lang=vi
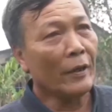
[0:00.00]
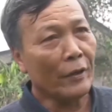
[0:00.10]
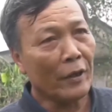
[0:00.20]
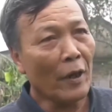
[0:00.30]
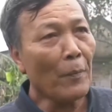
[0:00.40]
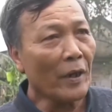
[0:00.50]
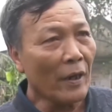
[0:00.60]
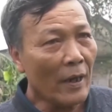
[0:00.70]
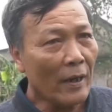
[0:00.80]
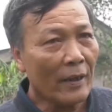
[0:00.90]
Những năm
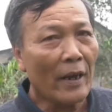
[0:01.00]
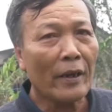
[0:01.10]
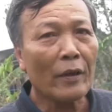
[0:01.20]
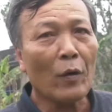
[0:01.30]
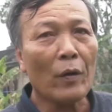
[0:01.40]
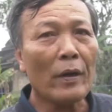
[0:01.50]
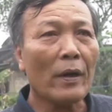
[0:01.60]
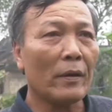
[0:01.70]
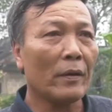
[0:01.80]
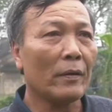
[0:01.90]
trước, gia đình tôi
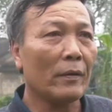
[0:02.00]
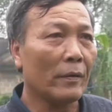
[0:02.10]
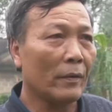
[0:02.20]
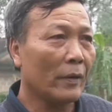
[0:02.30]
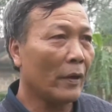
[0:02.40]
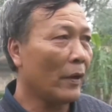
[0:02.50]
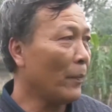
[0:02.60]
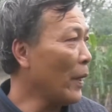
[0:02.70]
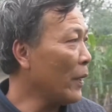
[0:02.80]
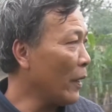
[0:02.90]
thì
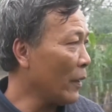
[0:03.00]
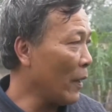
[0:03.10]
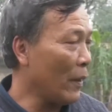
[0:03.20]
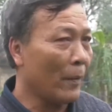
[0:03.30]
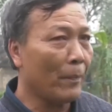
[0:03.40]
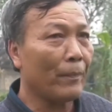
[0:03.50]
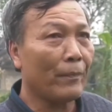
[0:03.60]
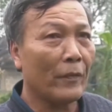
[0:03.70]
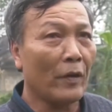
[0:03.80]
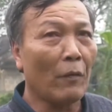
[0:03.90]
bây hiện
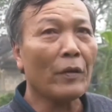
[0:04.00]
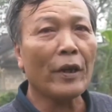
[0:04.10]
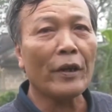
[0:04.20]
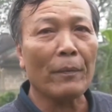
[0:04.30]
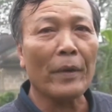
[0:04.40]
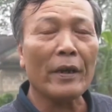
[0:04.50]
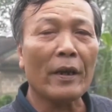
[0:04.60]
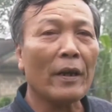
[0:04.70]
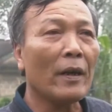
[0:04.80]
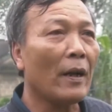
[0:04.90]
giống thời điểm bây
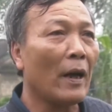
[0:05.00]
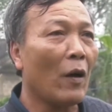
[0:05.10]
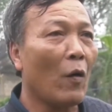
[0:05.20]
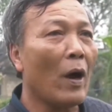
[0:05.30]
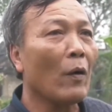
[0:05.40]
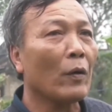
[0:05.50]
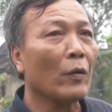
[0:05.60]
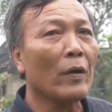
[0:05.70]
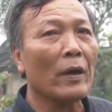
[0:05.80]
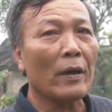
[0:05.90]
giờ là hoa của
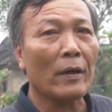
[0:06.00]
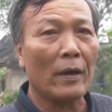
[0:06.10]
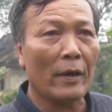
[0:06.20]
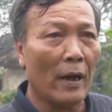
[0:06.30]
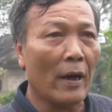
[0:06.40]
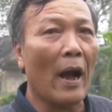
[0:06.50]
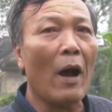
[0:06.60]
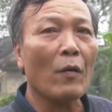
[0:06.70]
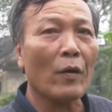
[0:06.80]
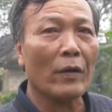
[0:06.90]
tôi đã
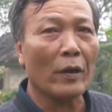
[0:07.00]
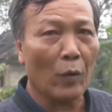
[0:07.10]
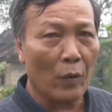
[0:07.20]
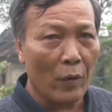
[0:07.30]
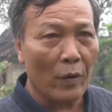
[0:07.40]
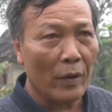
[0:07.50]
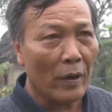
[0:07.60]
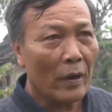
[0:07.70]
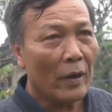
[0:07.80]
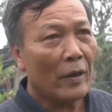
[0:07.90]
cao rồi, đã tốt rồi.
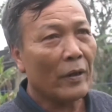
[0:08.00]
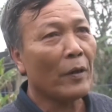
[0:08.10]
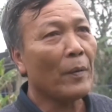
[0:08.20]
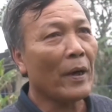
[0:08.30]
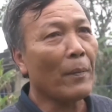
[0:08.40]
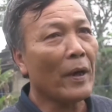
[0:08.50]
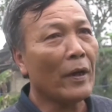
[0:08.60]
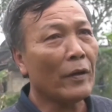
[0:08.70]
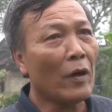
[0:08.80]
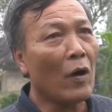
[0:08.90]
Nhưng mà năm
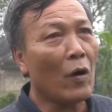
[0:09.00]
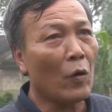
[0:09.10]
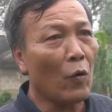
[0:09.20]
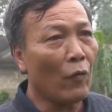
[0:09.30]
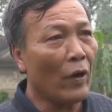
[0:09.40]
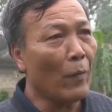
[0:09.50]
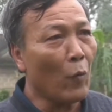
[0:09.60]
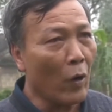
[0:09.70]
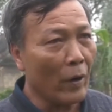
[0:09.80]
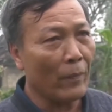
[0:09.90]
nay do lũ về
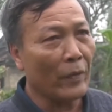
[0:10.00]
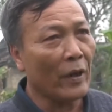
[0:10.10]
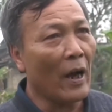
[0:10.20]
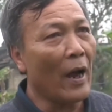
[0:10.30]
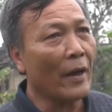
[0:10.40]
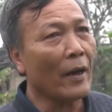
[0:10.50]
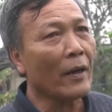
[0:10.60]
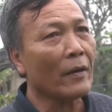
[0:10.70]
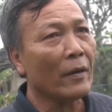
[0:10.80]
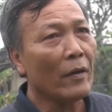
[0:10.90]
muộn, thứ hai đất